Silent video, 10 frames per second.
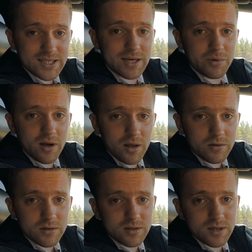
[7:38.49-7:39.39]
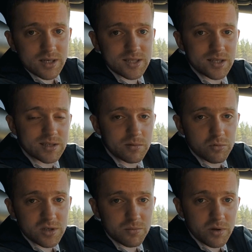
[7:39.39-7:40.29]
А самое главное, ты доказал
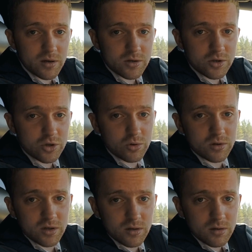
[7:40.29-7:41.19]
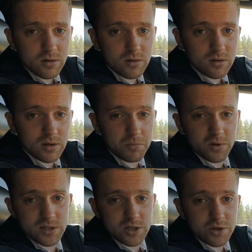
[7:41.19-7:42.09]
самому себе, что ты
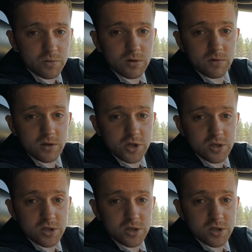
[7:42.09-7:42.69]
добился чего-то в этой